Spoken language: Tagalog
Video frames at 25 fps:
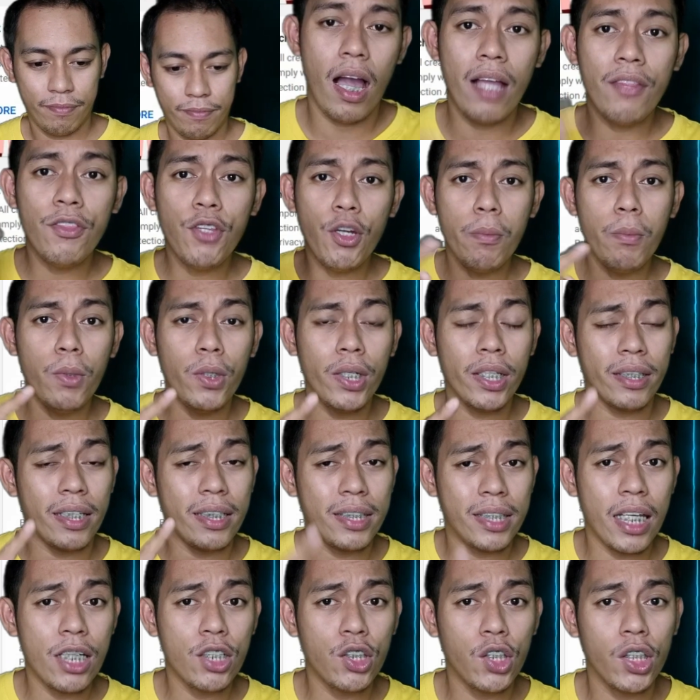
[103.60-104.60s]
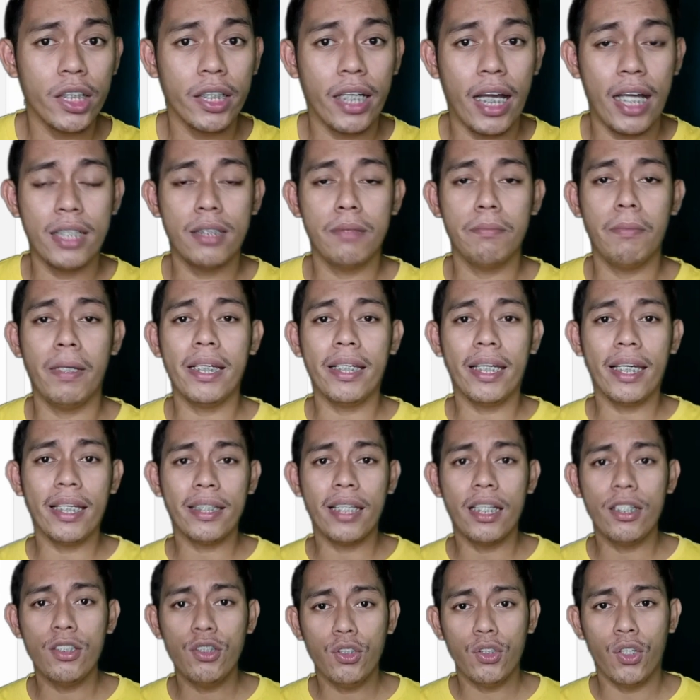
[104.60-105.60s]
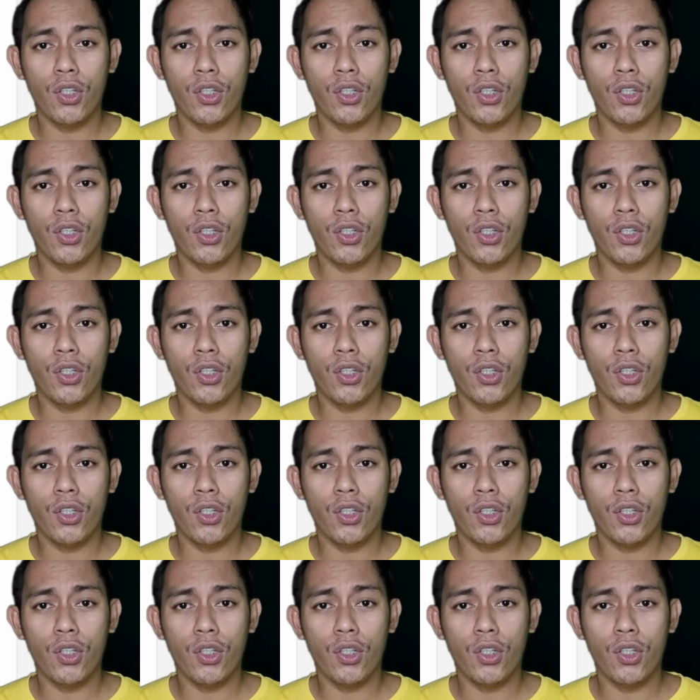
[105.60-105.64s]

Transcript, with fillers: Under monetization guys, makikita